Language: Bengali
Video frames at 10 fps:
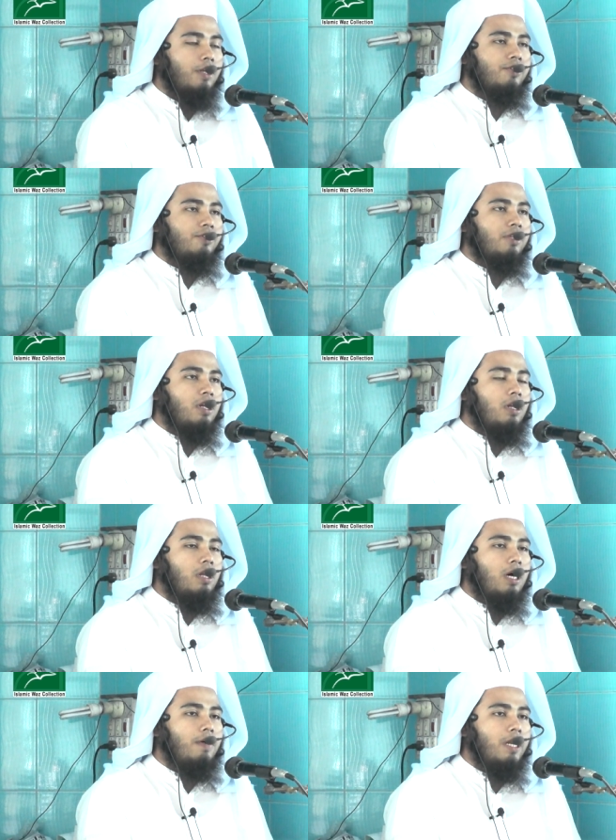রসুল সাল
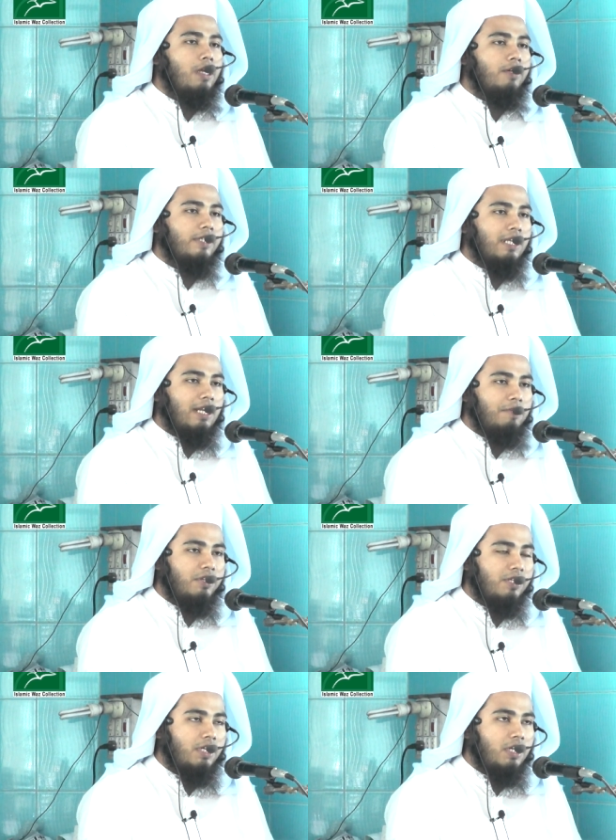আলী
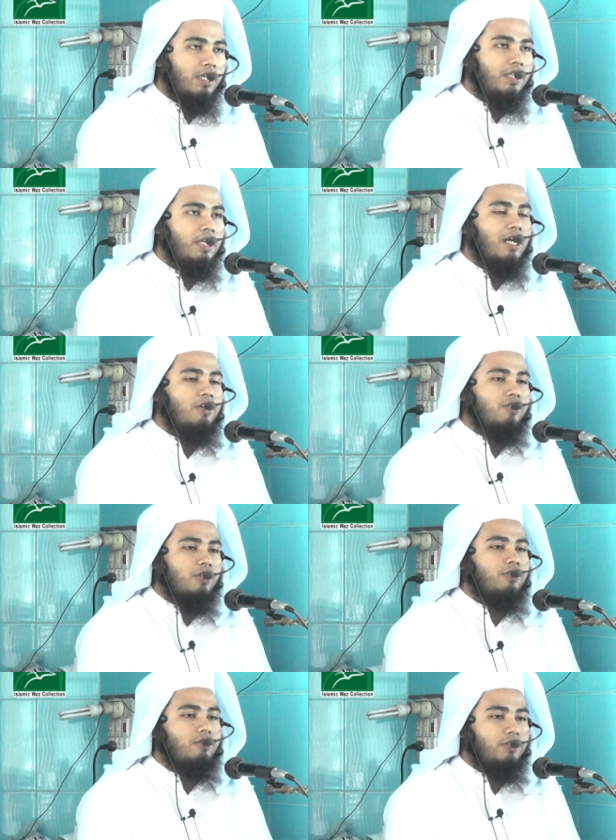আসাল্লামের সিরাত নিয়ে
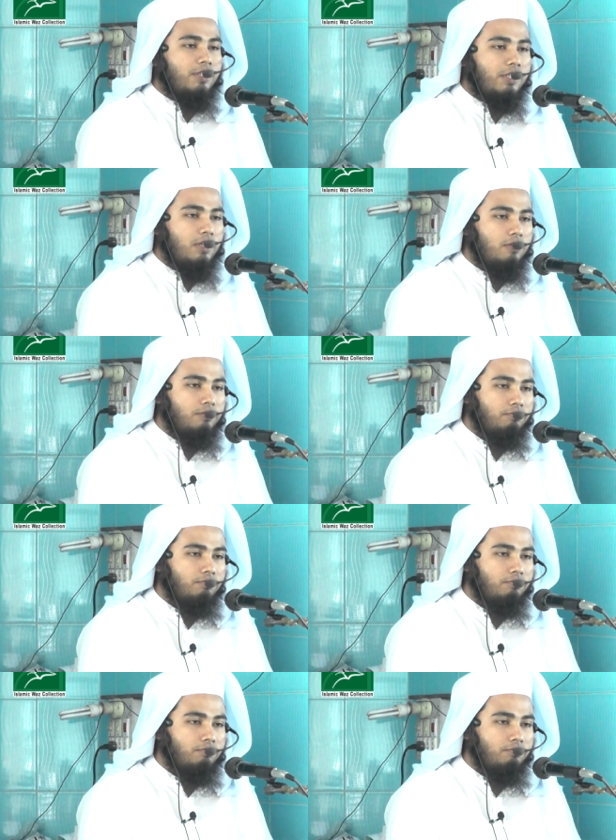আলোচনা চলতেছিল